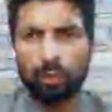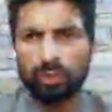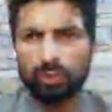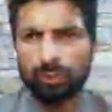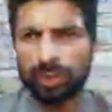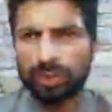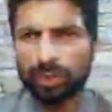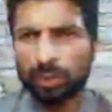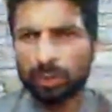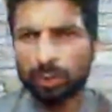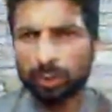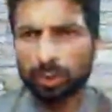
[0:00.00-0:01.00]
उस वीडियो
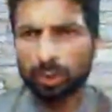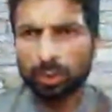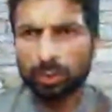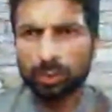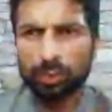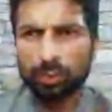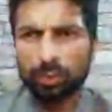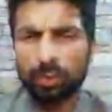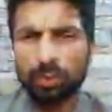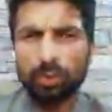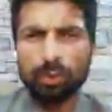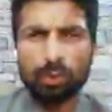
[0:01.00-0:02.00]
को
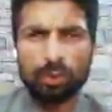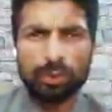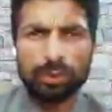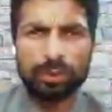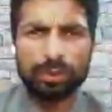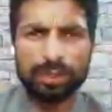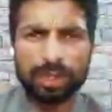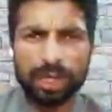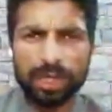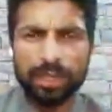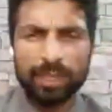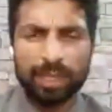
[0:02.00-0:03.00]

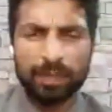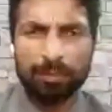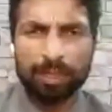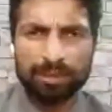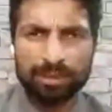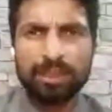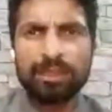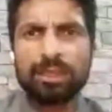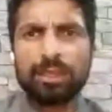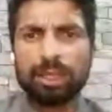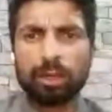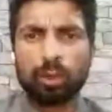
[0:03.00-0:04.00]
दिखाने का मकसद
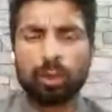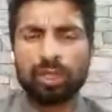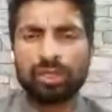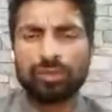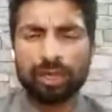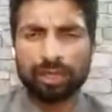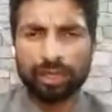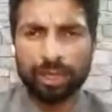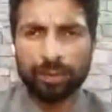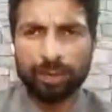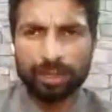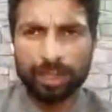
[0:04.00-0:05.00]
और इस वक्त
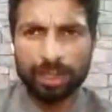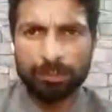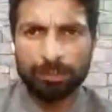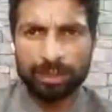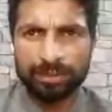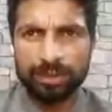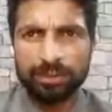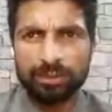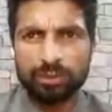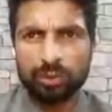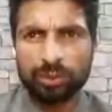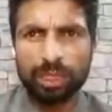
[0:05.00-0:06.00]
लाइव आने का मकसद
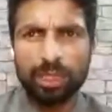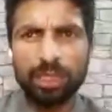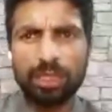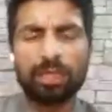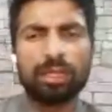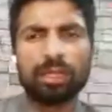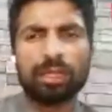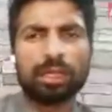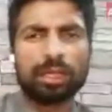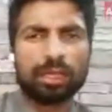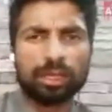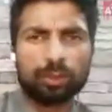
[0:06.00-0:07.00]
जो था
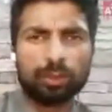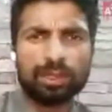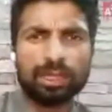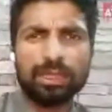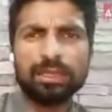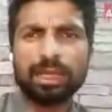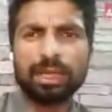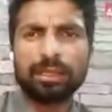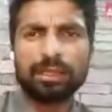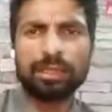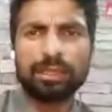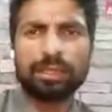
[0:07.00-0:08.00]
वो यही था
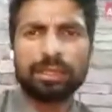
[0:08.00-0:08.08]
कि